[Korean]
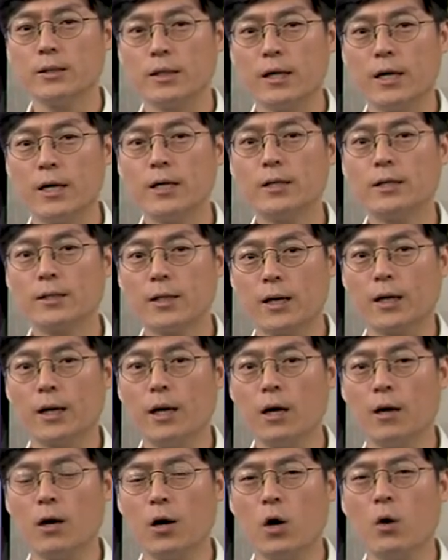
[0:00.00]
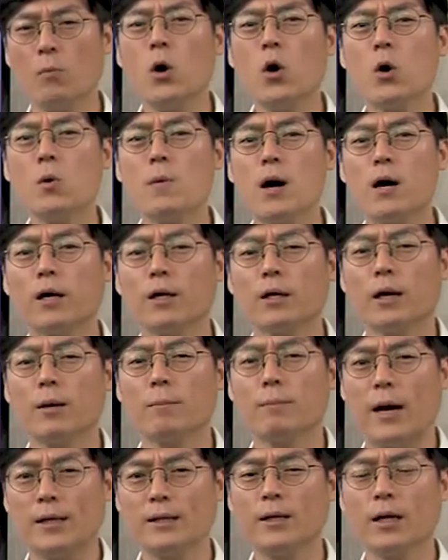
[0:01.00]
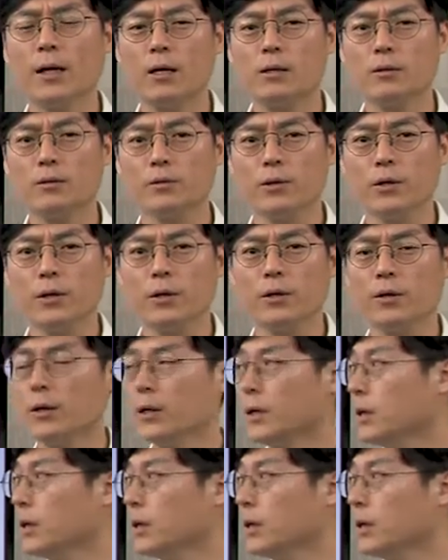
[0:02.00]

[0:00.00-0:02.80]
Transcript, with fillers: 데이터가 어마어마하게 많다라는 거예요.